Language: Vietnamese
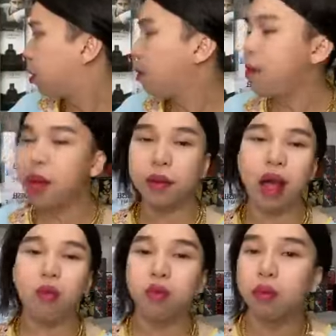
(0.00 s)
bim bim
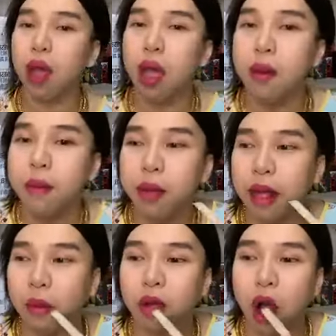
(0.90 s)
không ê bim bim
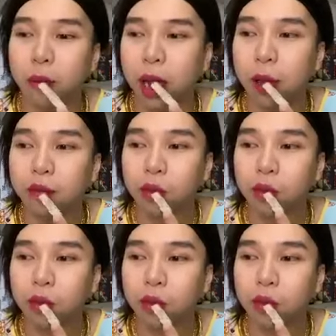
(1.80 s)
không còn nha